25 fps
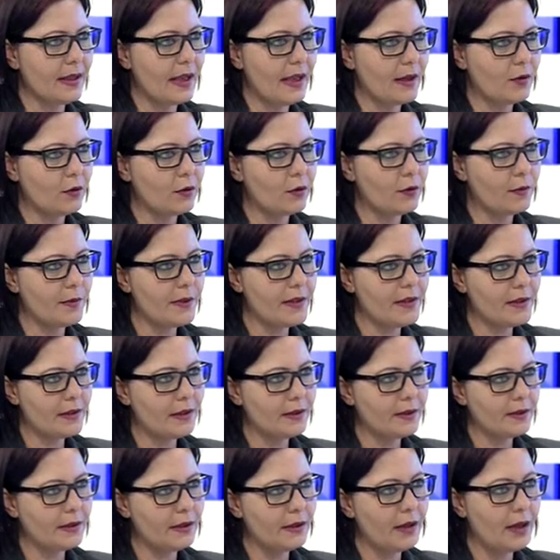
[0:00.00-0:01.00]
ekonomik
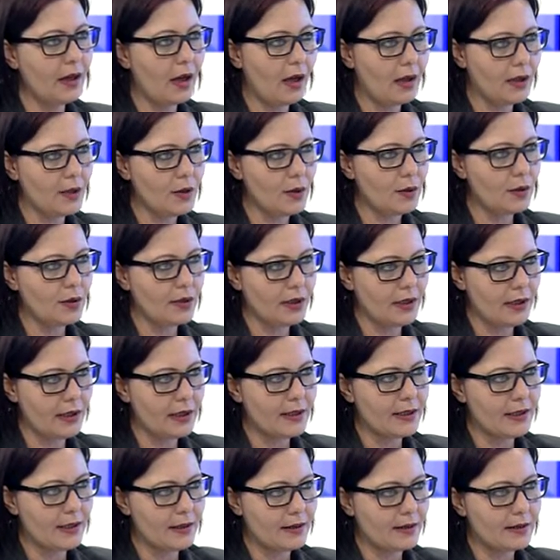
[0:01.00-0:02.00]
sıkıntılara az önce de
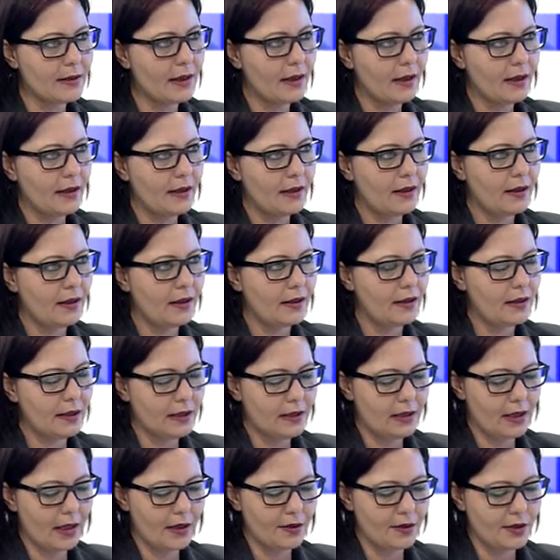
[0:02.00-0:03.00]
siz e,
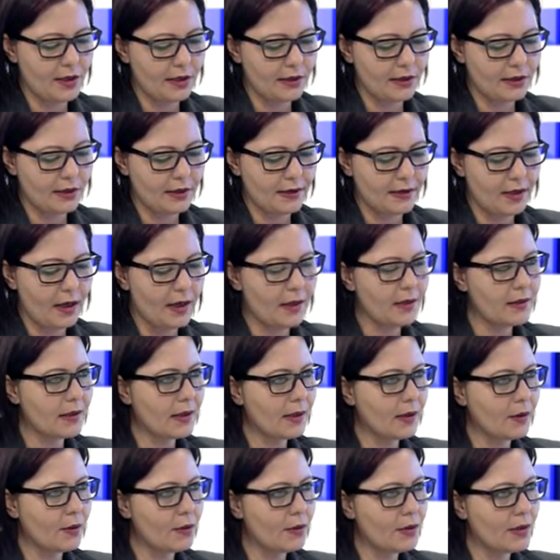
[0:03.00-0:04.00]
dikkat çektiniz.
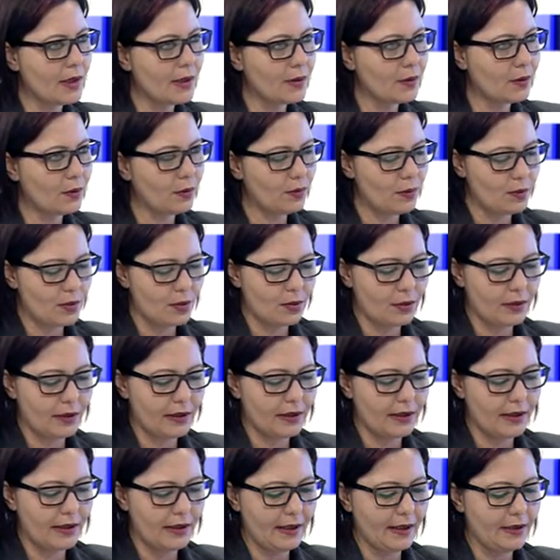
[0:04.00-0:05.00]
Asgari ücret konusuna
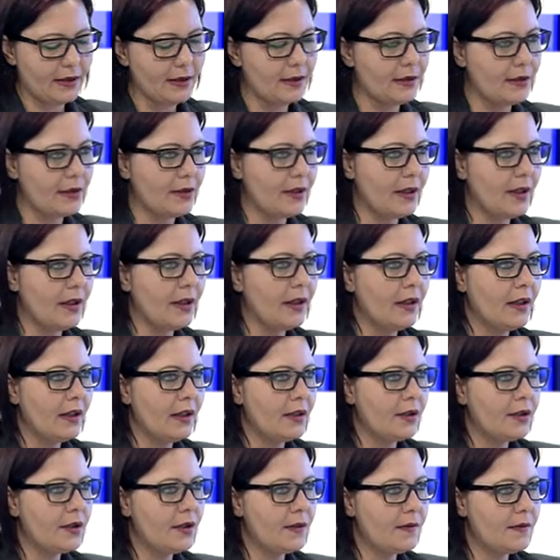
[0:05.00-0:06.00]
gerek işte
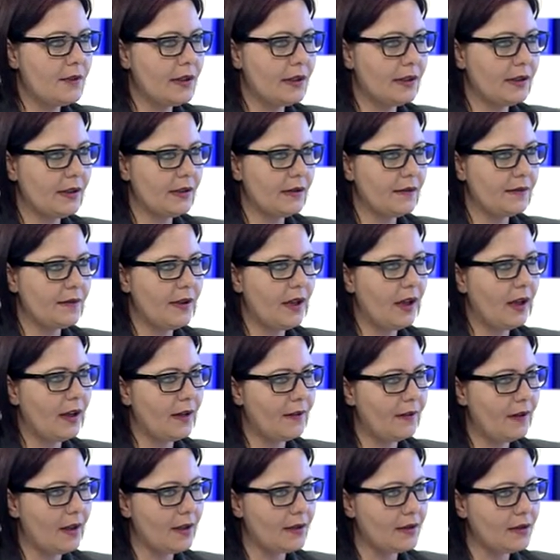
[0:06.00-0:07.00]
çiftçinin ve
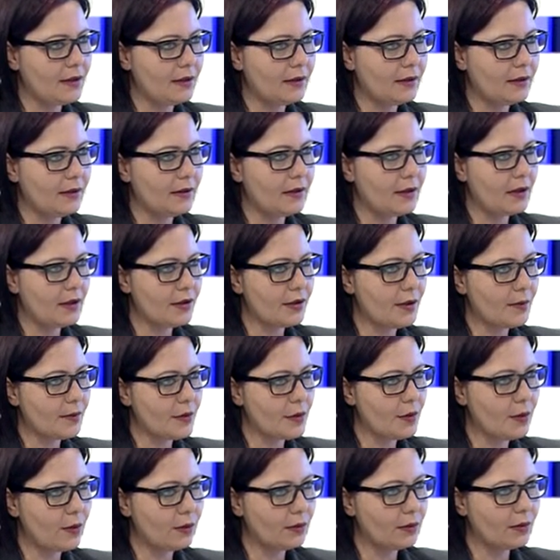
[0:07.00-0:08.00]
hayvancının
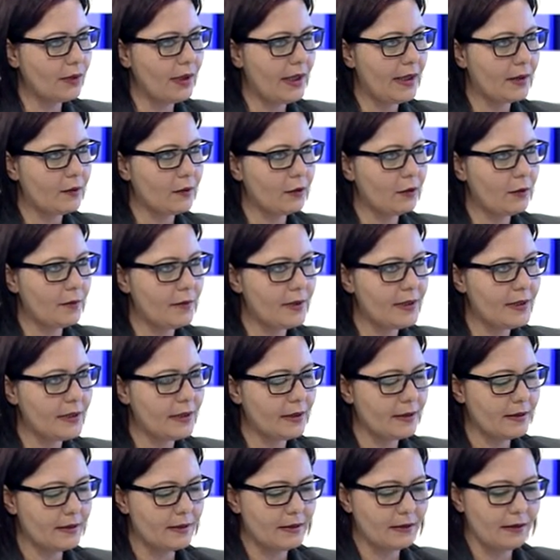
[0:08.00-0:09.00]
yaşamış olduğu ekonomik
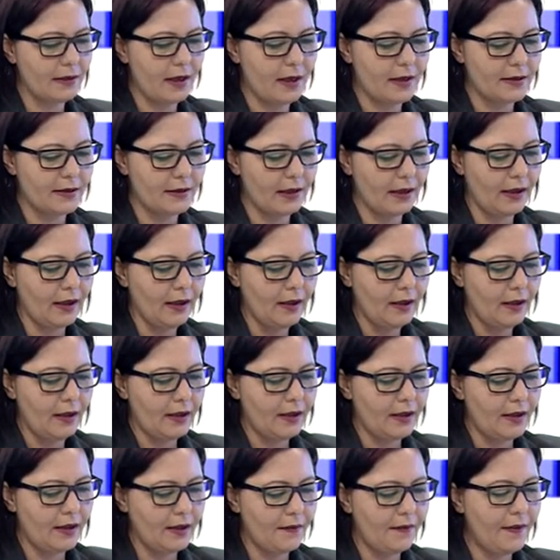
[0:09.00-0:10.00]
sıkıntılarda
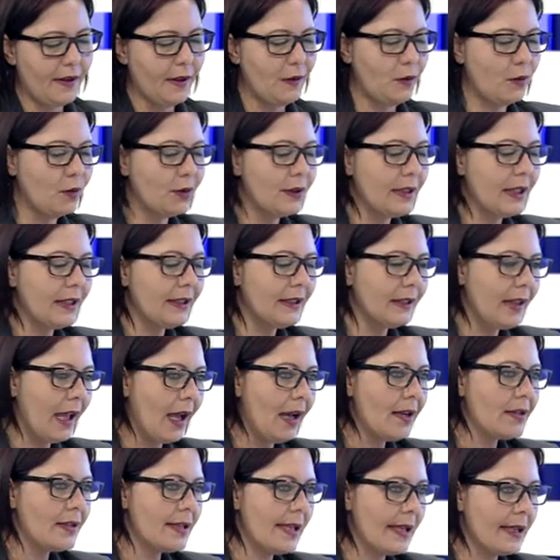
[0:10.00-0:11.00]
ve ülkenin
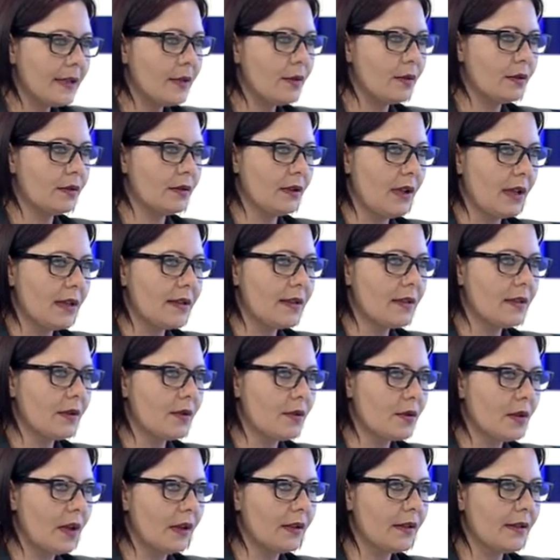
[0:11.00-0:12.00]
her sektörünün aslında
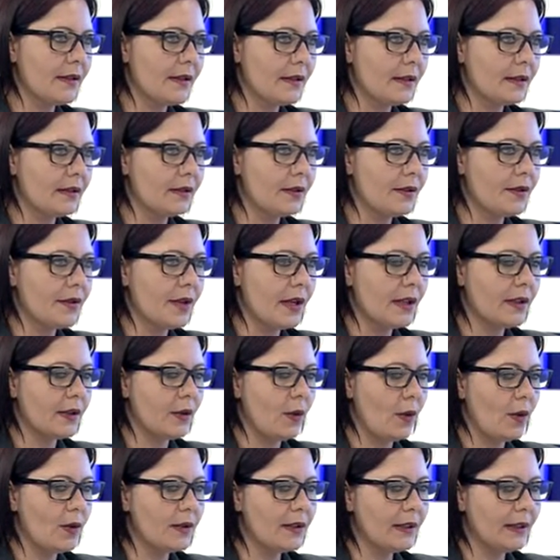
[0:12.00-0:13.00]
şu anda sıkıntı
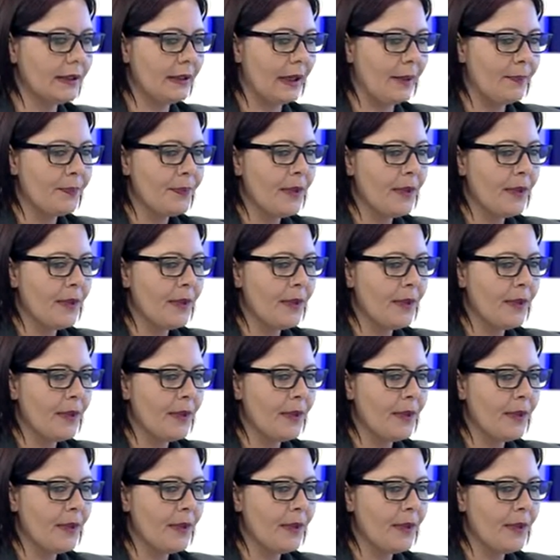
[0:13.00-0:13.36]
çektiği ortada.